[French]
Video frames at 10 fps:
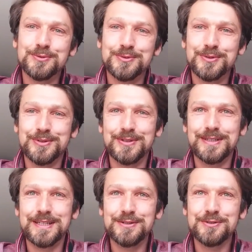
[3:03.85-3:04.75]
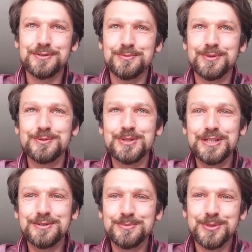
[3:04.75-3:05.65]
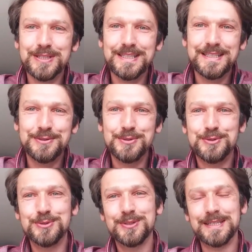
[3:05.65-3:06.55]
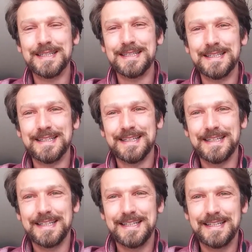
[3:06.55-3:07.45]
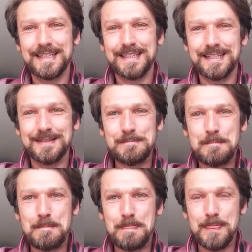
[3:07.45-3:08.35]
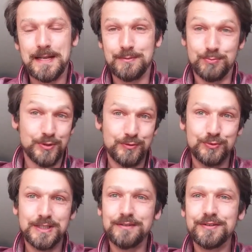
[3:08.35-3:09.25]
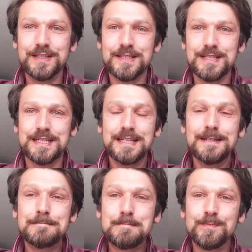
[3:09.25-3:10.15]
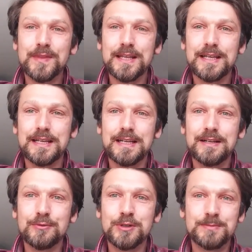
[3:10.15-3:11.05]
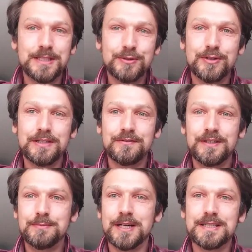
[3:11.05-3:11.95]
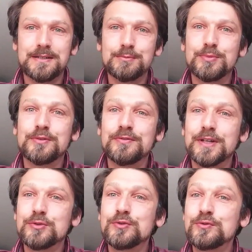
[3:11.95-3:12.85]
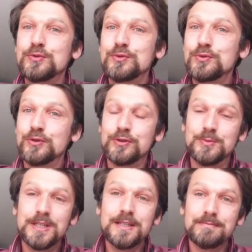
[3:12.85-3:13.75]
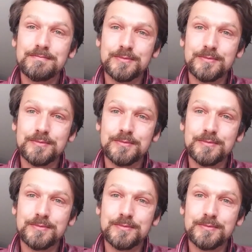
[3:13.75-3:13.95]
Donc, euh, les garçons ne sont pas obligés de porter des tutus. Et, peuvent tout à fait danser. Et au même titre que les filles, par exemple, peuvent faire du foot ou du rugby.